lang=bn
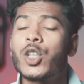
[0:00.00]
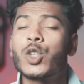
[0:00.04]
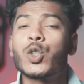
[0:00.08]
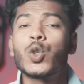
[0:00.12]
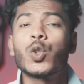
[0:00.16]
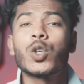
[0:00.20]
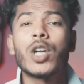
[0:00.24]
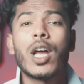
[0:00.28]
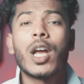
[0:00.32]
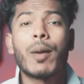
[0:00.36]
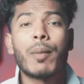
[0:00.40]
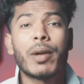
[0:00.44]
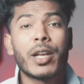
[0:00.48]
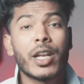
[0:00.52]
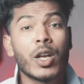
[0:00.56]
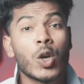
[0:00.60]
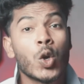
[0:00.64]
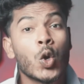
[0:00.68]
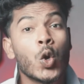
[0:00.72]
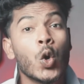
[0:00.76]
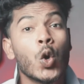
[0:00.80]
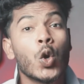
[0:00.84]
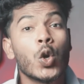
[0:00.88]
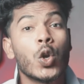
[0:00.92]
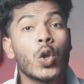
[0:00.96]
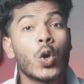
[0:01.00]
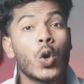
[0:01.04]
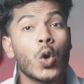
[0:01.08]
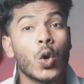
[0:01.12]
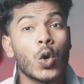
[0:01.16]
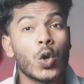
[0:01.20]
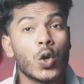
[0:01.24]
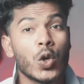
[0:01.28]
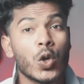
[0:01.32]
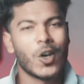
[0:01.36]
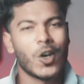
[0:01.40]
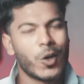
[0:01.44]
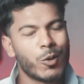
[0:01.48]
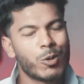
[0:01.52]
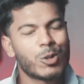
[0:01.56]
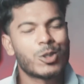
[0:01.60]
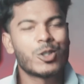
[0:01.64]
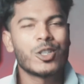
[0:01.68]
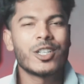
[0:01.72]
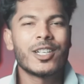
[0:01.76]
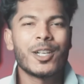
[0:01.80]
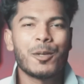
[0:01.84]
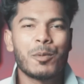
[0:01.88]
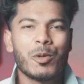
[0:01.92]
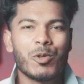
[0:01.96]
সোনা মানে গোল্ড গোল্ড
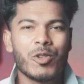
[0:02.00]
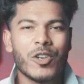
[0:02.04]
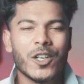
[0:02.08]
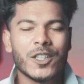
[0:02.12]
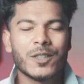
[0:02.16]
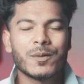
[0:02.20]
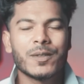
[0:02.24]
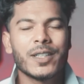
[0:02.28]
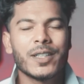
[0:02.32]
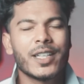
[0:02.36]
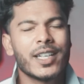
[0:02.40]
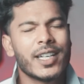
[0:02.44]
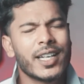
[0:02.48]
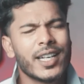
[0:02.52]
অবশ্যই রিভিউ আসবে